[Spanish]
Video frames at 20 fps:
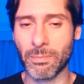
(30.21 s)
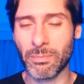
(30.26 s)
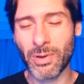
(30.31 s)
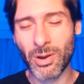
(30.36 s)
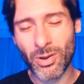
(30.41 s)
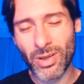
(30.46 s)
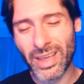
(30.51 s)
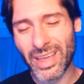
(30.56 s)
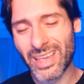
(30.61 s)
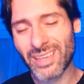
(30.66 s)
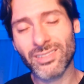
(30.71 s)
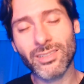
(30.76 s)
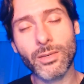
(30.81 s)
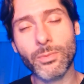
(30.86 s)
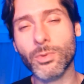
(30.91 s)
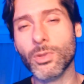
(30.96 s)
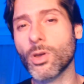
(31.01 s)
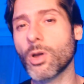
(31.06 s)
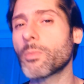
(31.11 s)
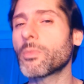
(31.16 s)
Pero en este
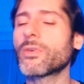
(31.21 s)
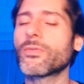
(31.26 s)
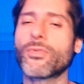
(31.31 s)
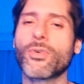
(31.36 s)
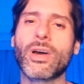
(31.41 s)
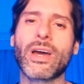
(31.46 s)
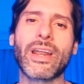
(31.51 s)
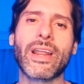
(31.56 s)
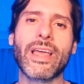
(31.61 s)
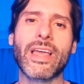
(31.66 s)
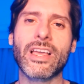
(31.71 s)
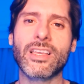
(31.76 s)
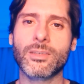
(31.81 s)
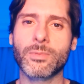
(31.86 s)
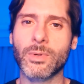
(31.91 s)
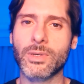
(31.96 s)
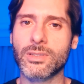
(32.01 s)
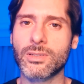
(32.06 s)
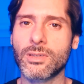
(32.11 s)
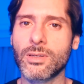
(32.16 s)
video me enfocaré
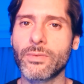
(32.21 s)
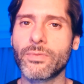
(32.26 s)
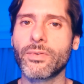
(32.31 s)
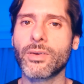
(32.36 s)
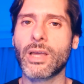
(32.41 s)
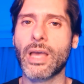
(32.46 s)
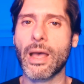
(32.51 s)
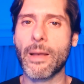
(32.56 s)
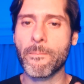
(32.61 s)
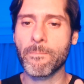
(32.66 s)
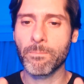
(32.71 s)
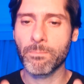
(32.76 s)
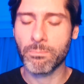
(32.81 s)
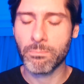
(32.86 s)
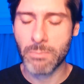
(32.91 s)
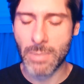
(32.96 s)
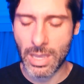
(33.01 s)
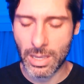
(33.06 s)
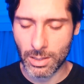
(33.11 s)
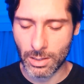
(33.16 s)

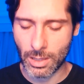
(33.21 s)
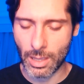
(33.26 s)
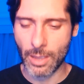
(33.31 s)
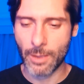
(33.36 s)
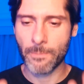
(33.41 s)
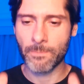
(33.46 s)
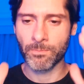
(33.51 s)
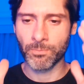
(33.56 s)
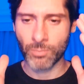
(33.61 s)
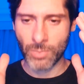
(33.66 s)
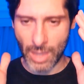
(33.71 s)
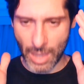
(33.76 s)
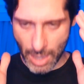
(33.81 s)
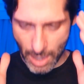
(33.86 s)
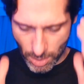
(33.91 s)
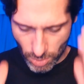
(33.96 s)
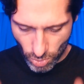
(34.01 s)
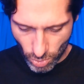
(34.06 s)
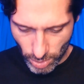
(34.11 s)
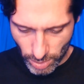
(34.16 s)
específicamente en
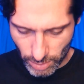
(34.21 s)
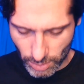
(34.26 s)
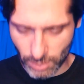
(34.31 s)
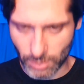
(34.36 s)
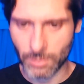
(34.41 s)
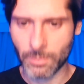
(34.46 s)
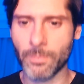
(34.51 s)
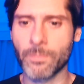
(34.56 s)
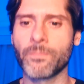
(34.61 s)
Unity.